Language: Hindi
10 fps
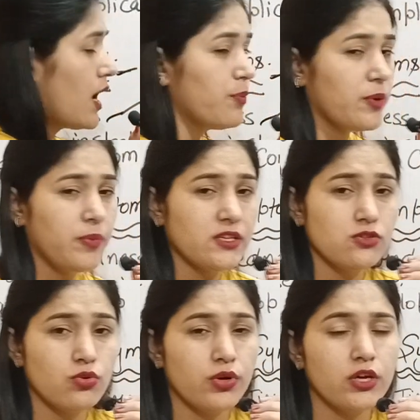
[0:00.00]
आपके पास
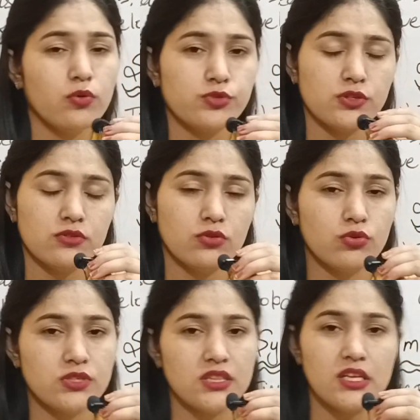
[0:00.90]
दो ही ऑप्शन दो
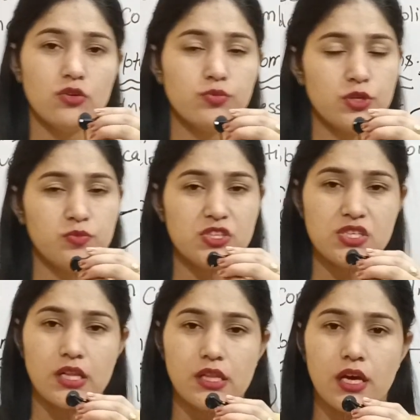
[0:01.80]
से तीन ऑप्शन बच
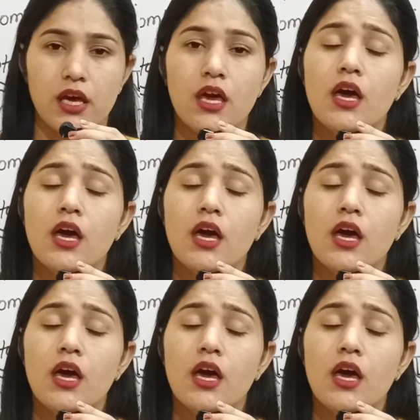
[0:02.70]
जाते हैं